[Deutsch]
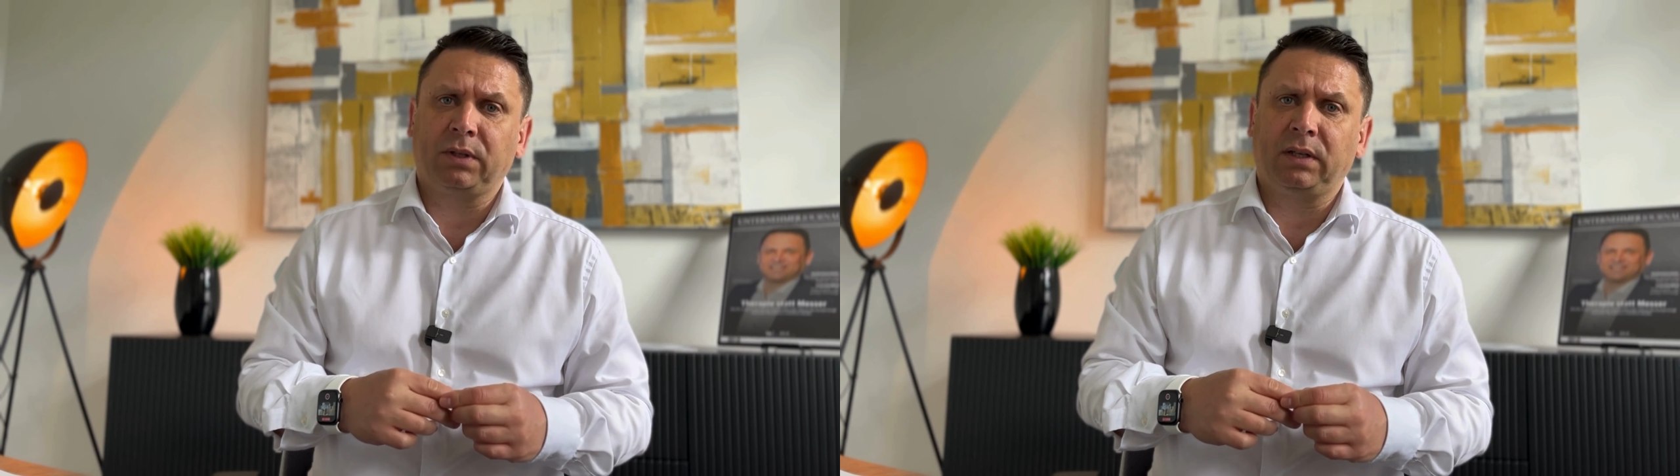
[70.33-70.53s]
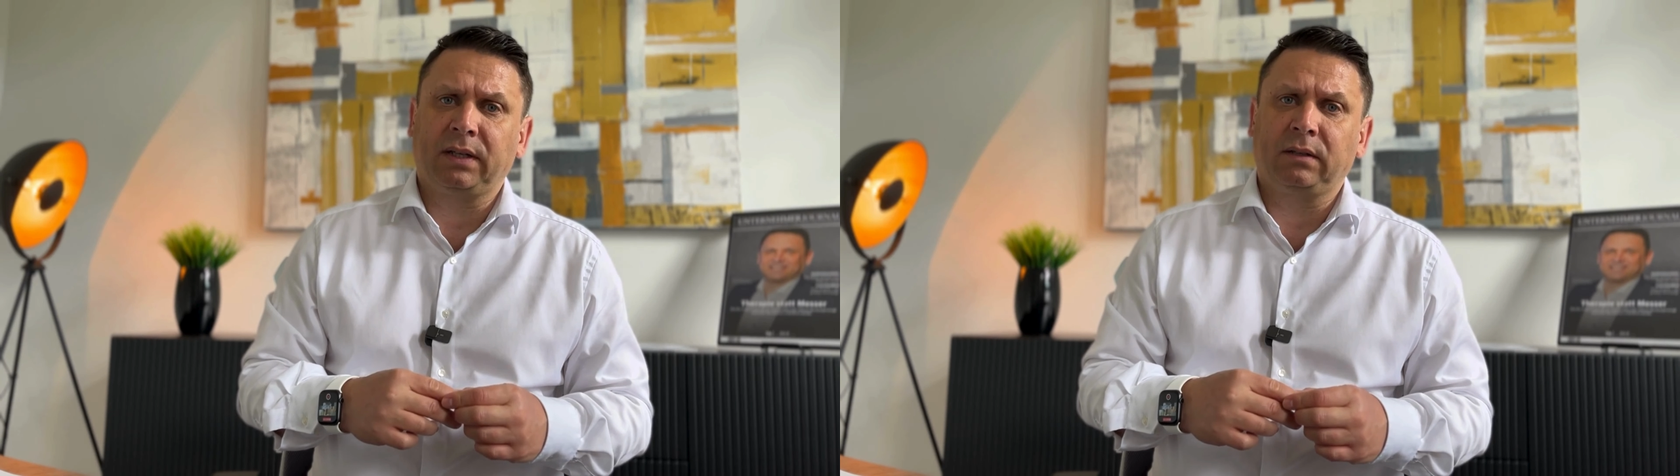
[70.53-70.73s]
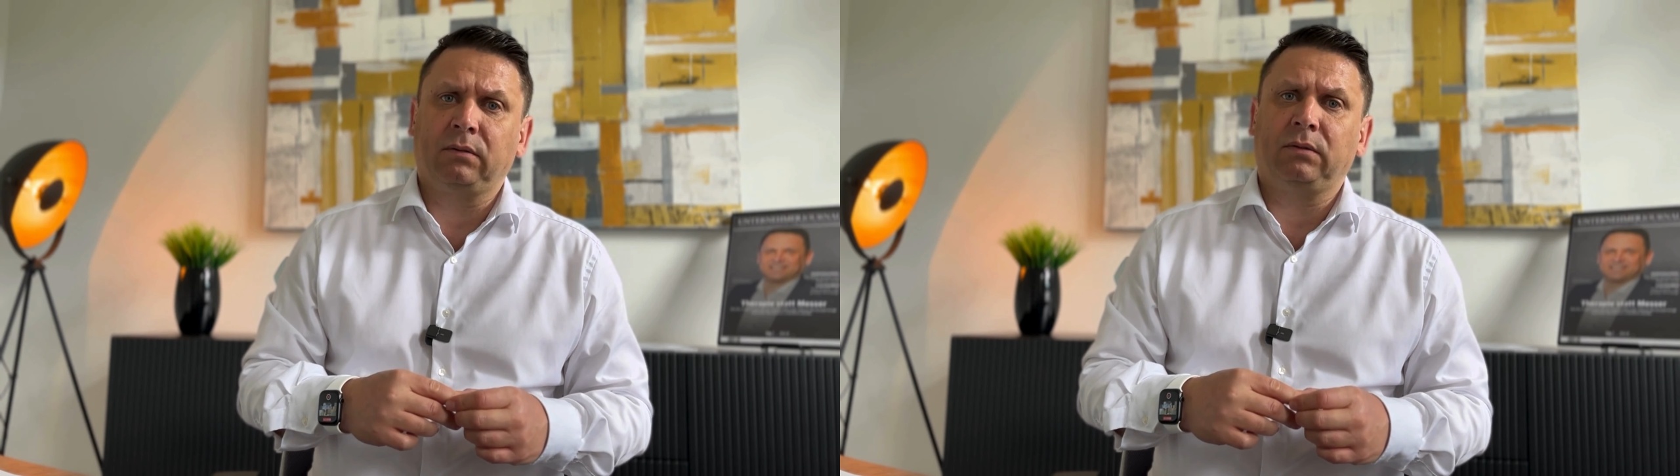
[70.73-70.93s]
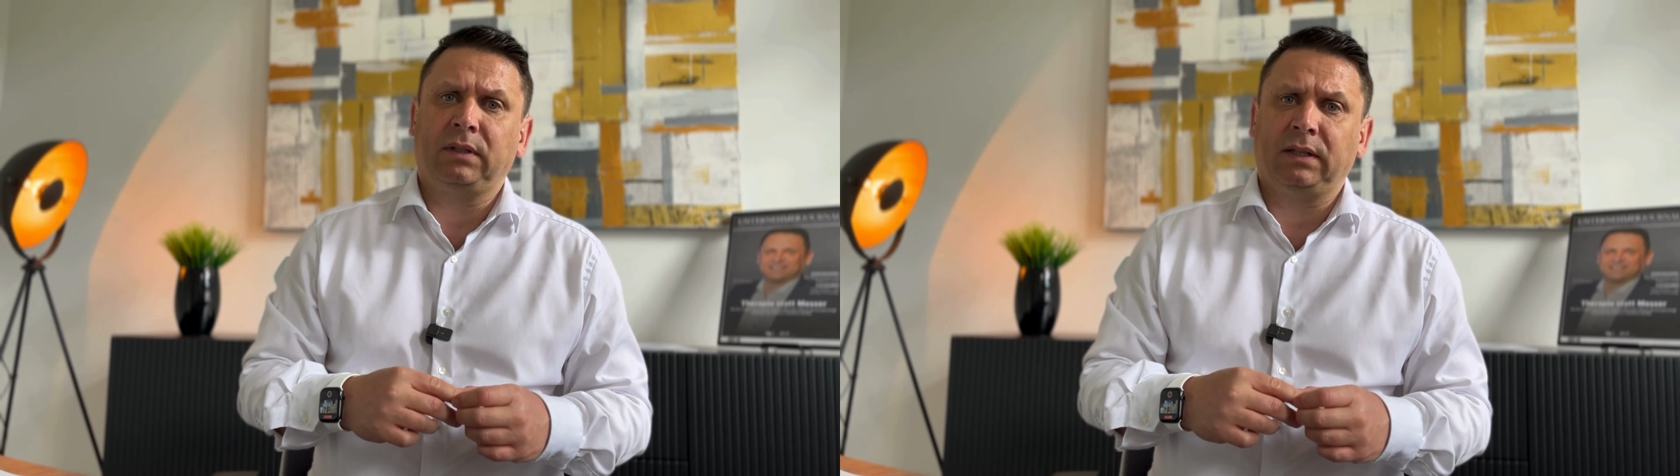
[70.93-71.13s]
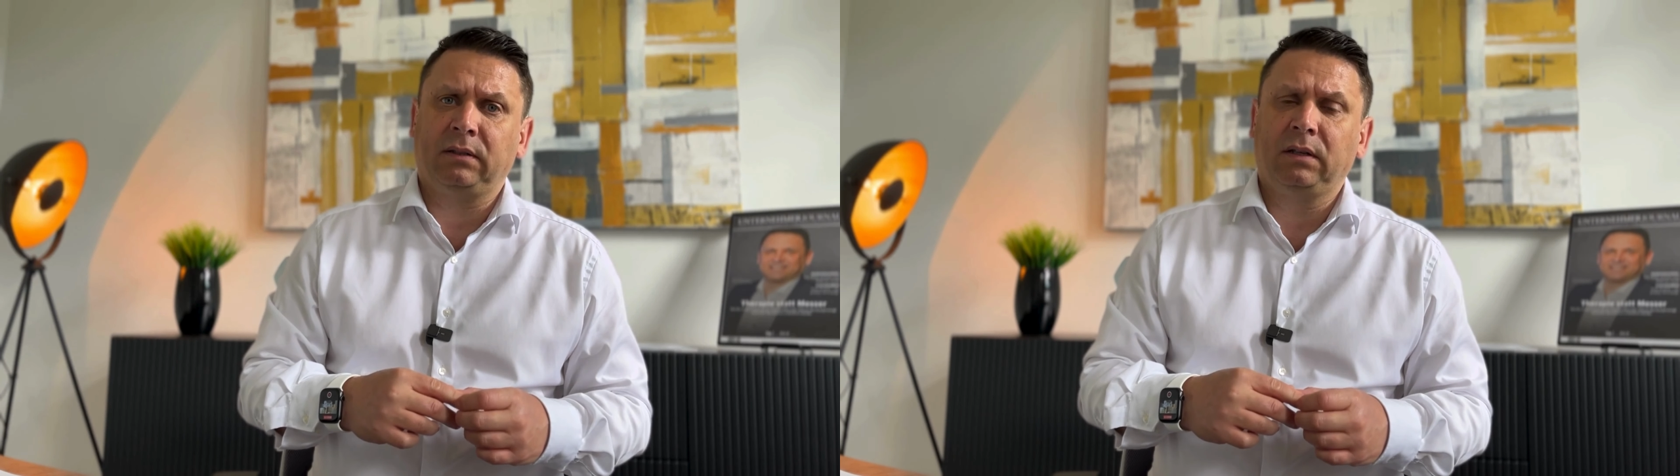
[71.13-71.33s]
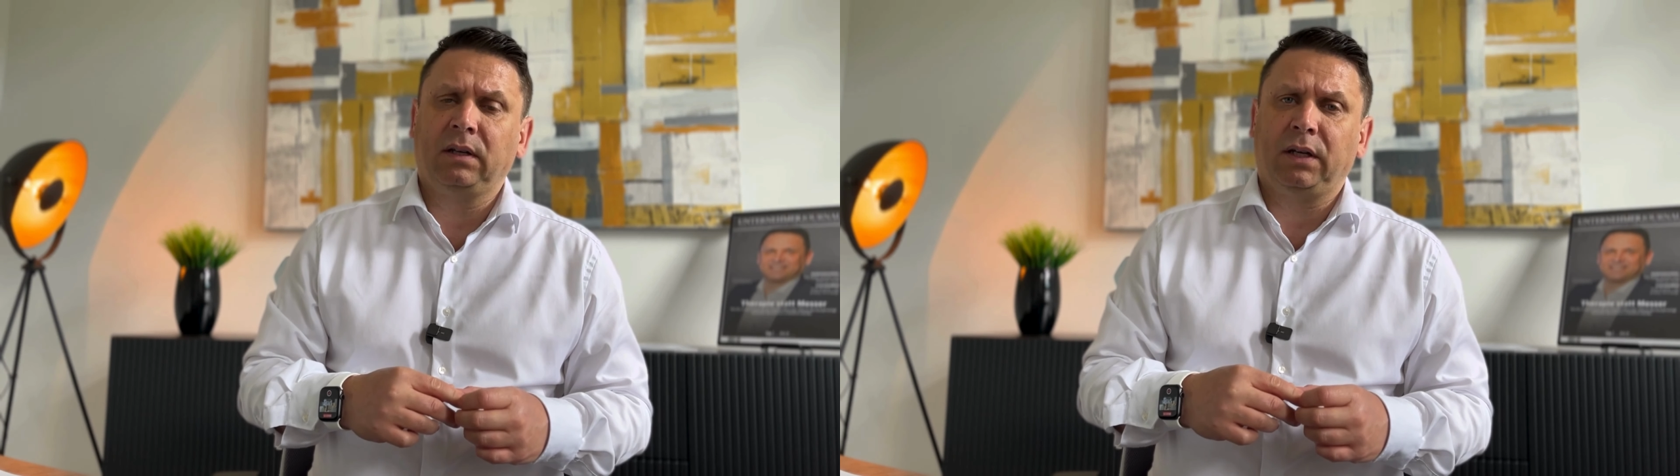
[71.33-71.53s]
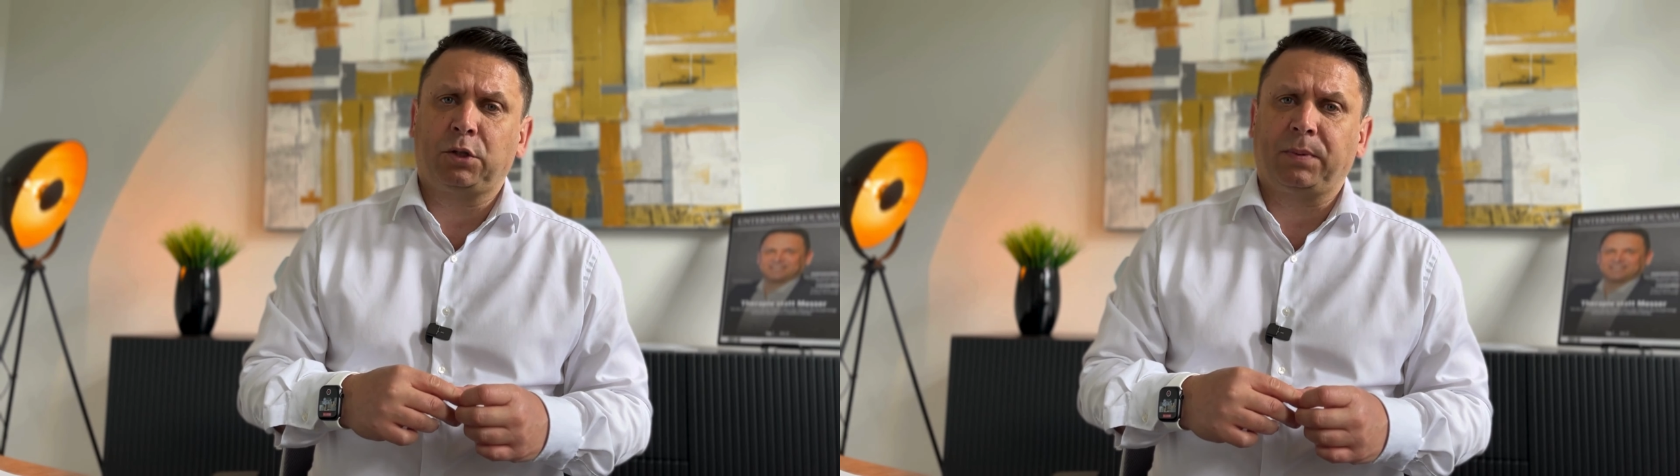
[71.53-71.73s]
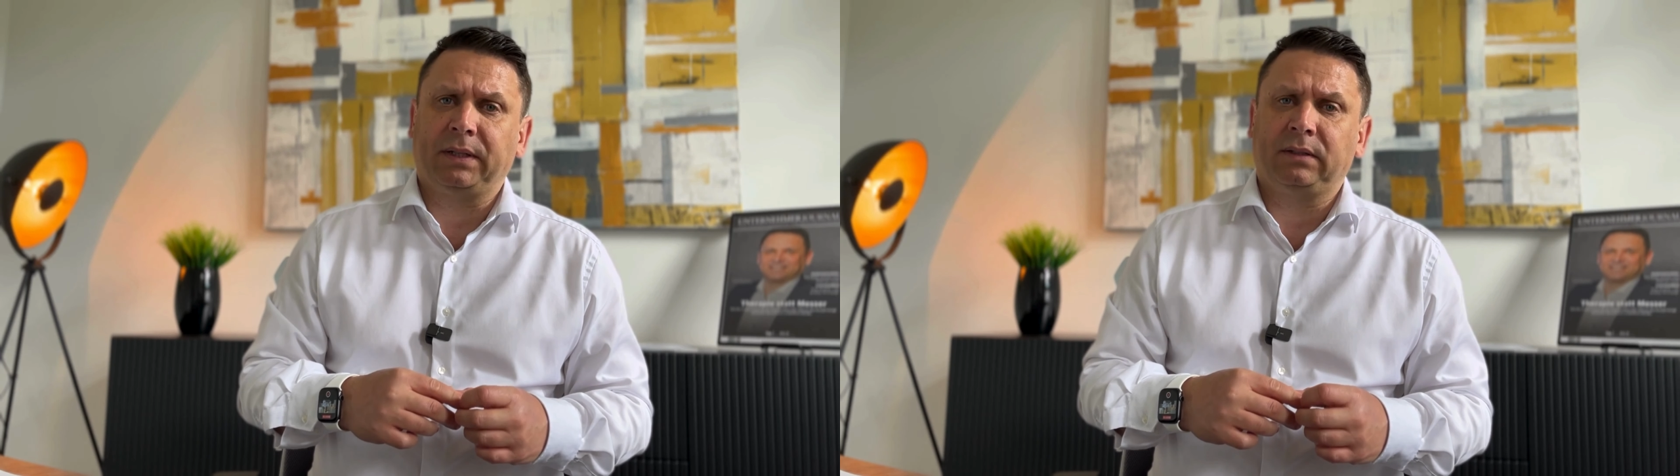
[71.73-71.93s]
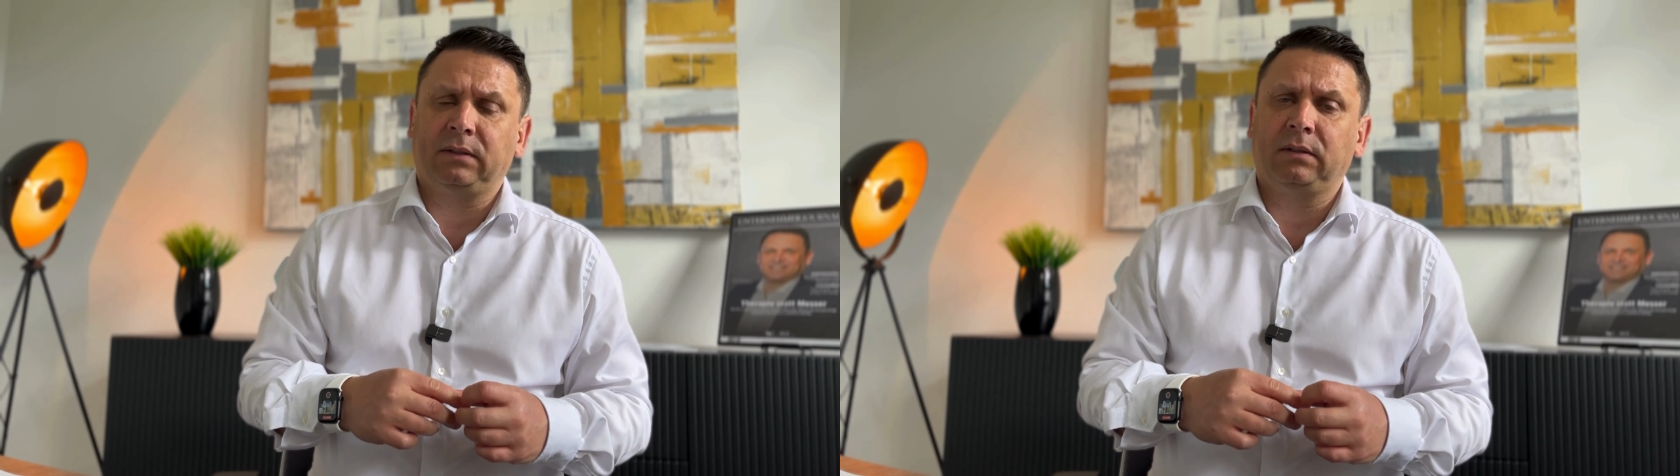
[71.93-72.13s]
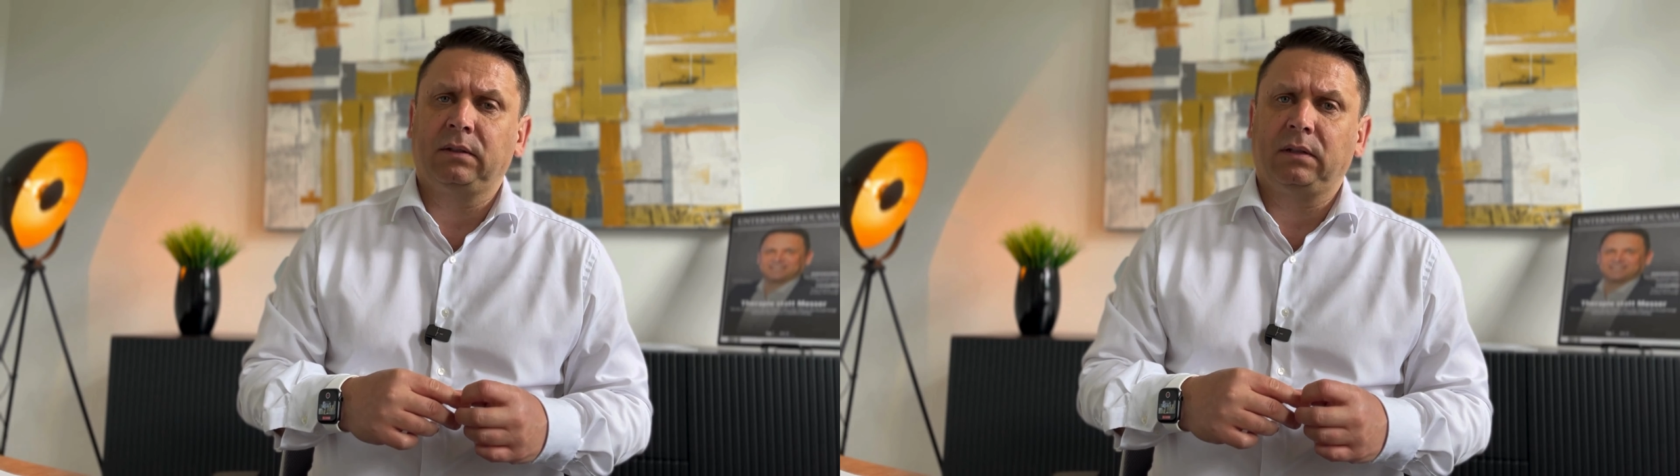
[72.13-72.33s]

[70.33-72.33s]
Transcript: klicken und dann entsprechend